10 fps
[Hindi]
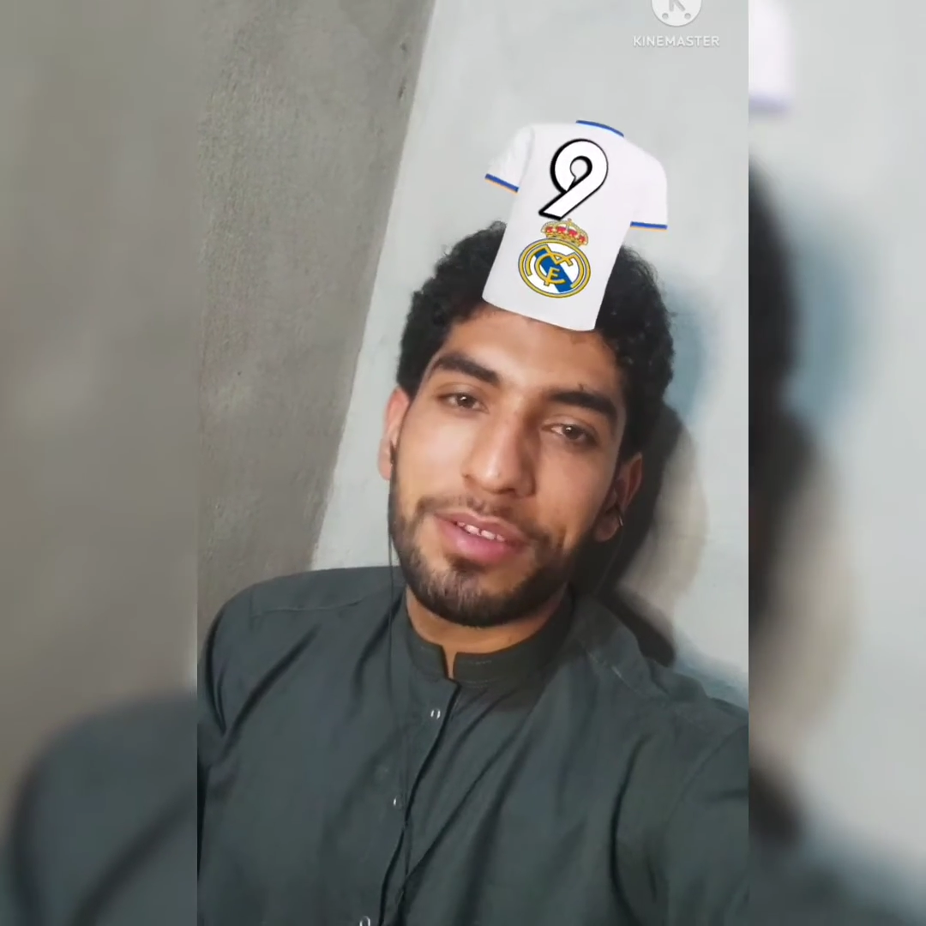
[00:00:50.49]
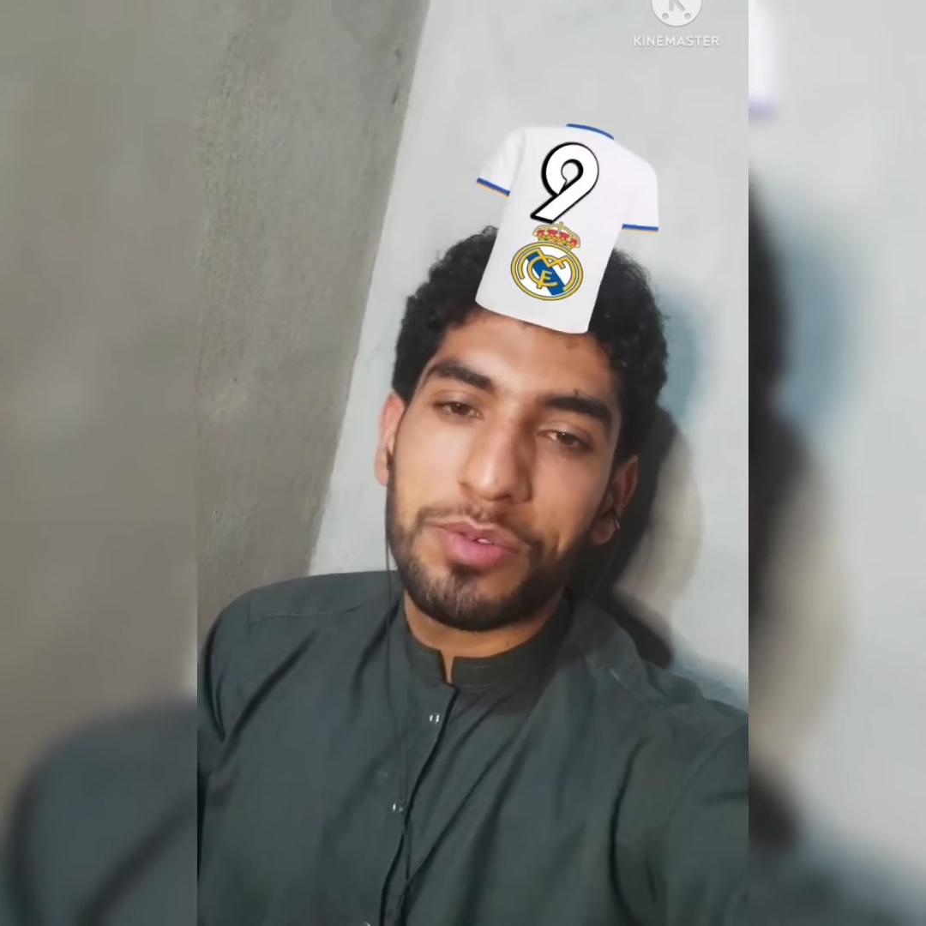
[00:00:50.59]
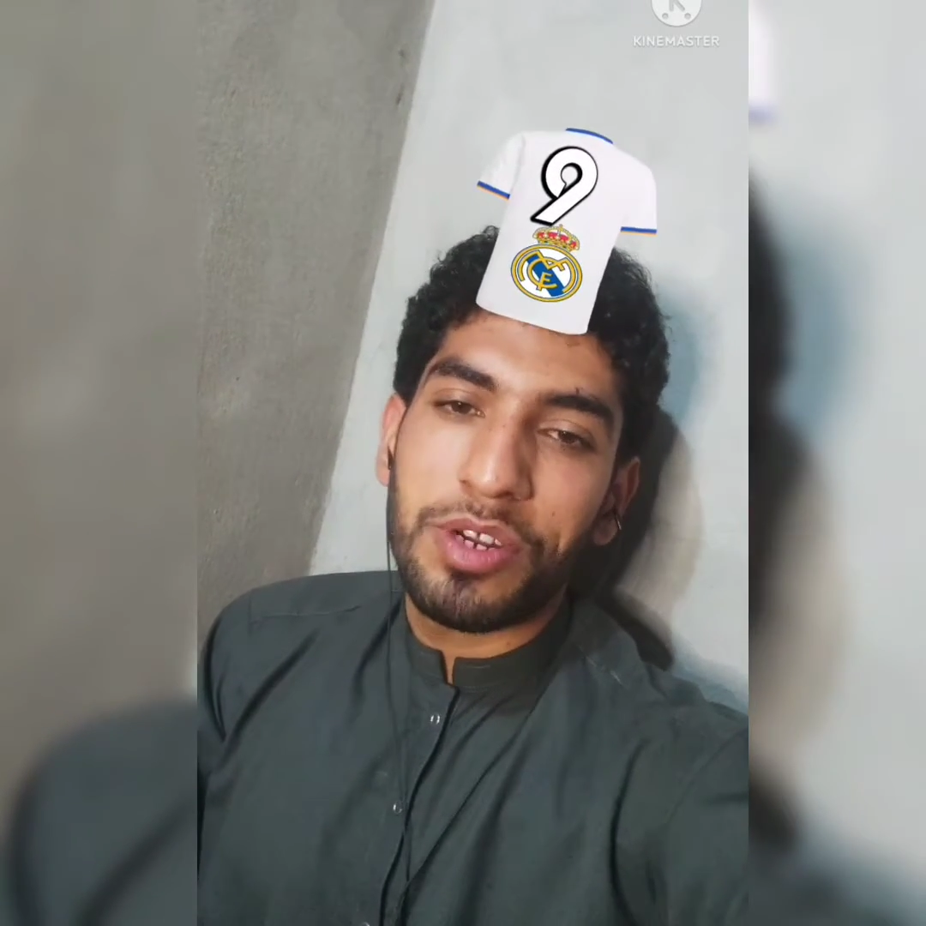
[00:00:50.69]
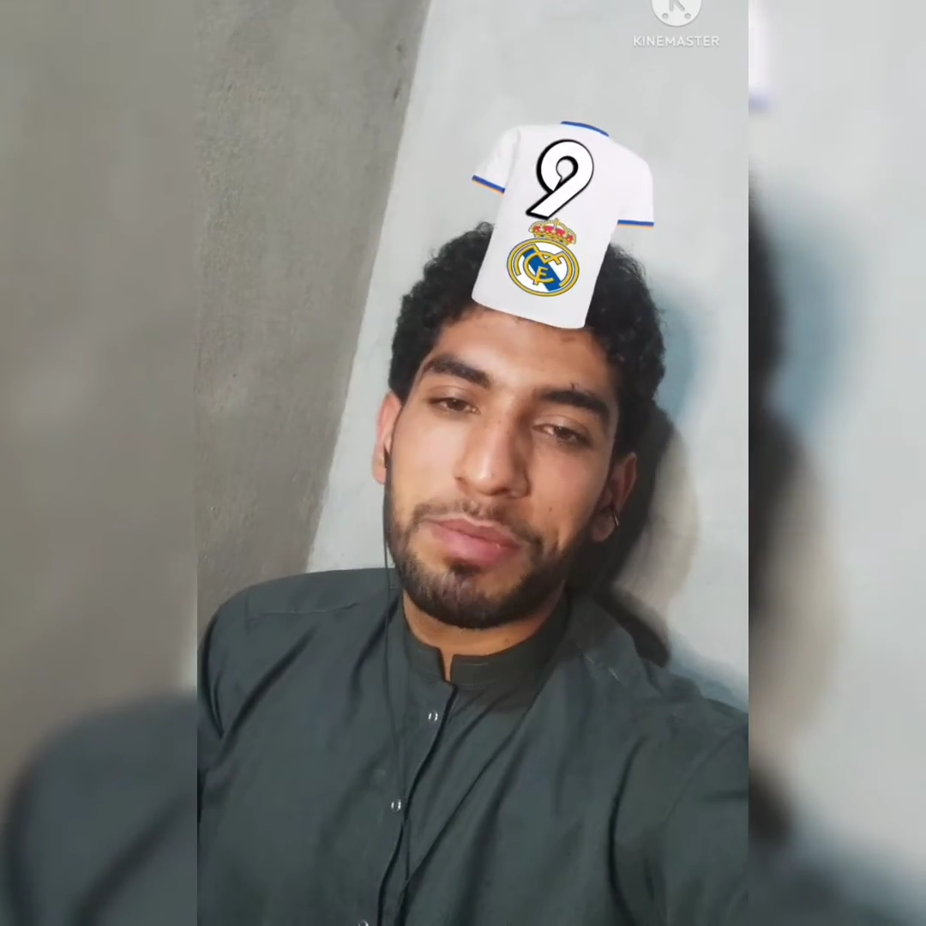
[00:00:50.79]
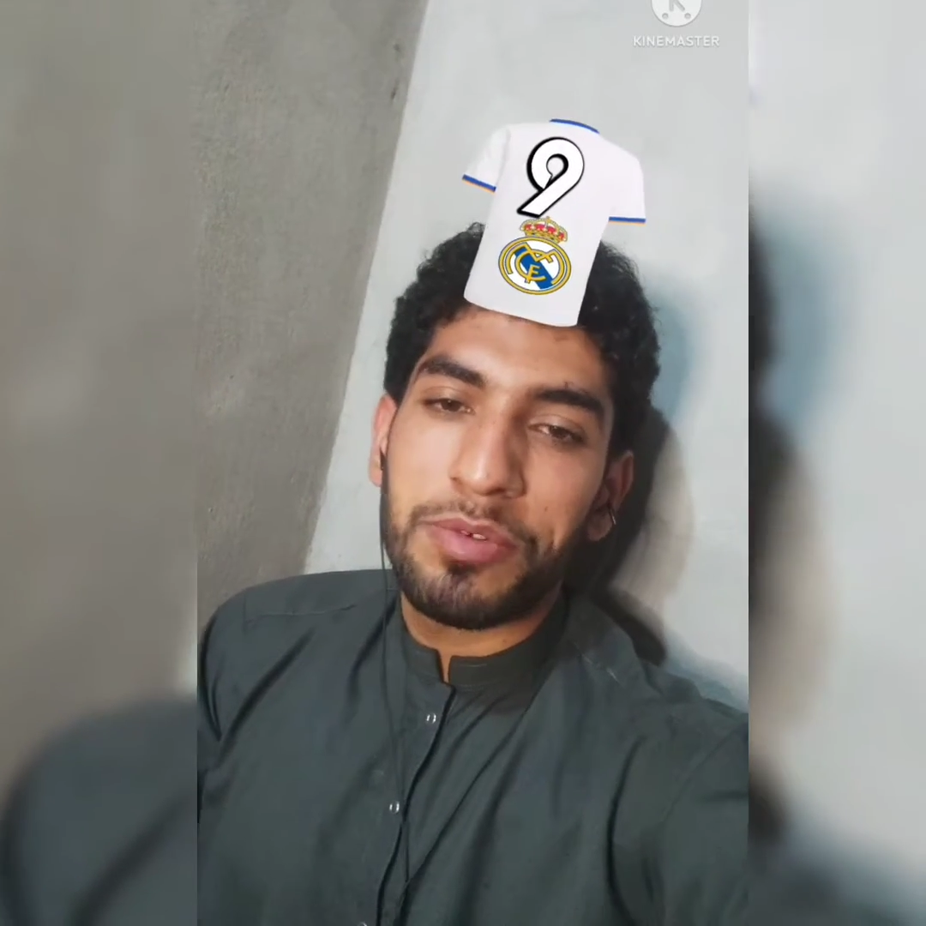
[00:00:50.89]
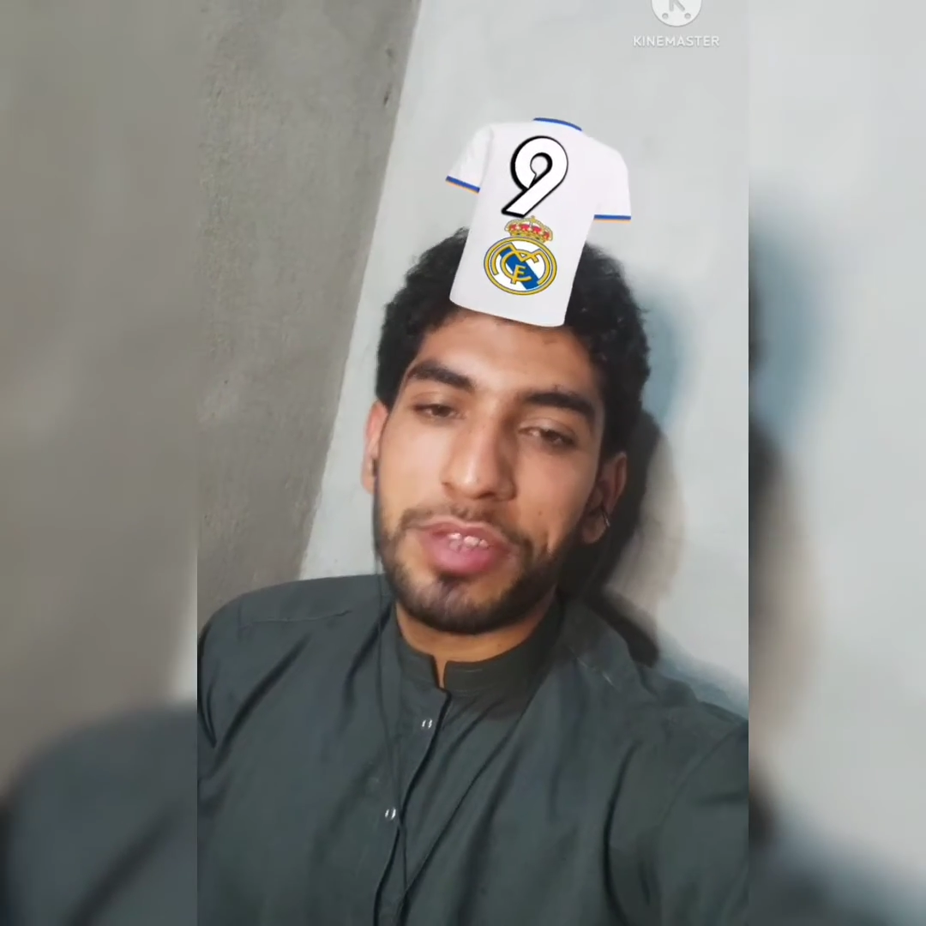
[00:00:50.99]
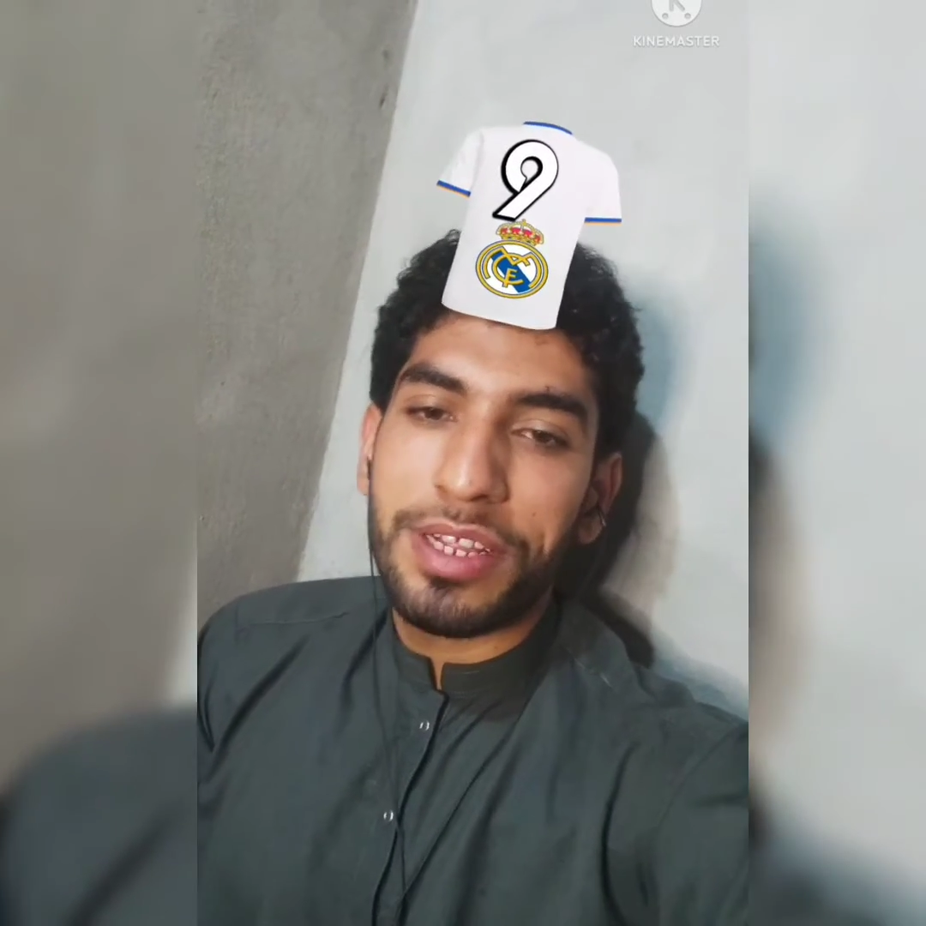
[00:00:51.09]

थोड़ा बहुत